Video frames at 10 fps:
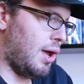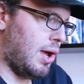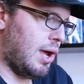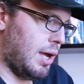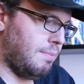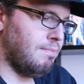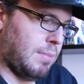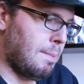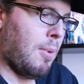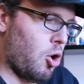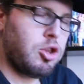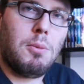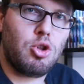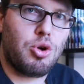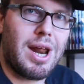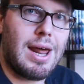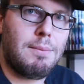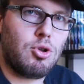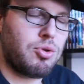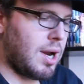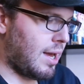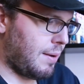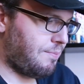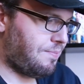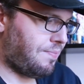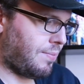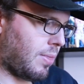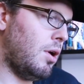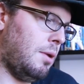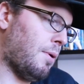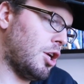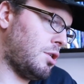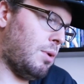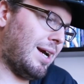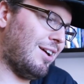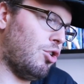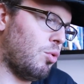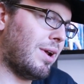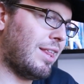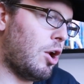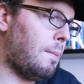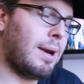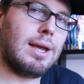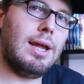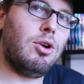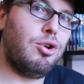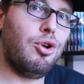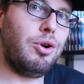eh, ma molto molto rare, molto rare. Il prossimo anche non lo guarderò perché non